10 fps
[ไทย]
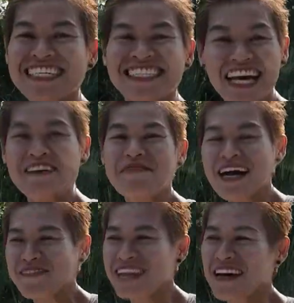ดีใจมา
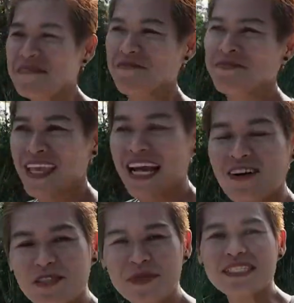กเวลาแบบเขา
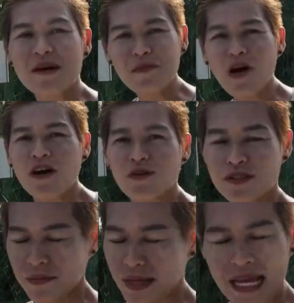จะเป็นซัพพอร์ตคน
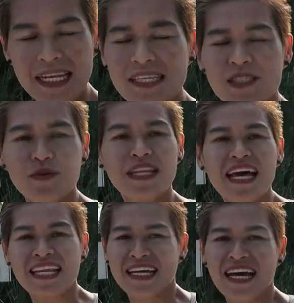สำคัญในชีวิตแอ
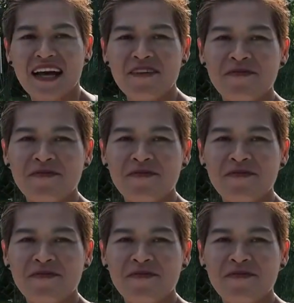นเลยค่ะ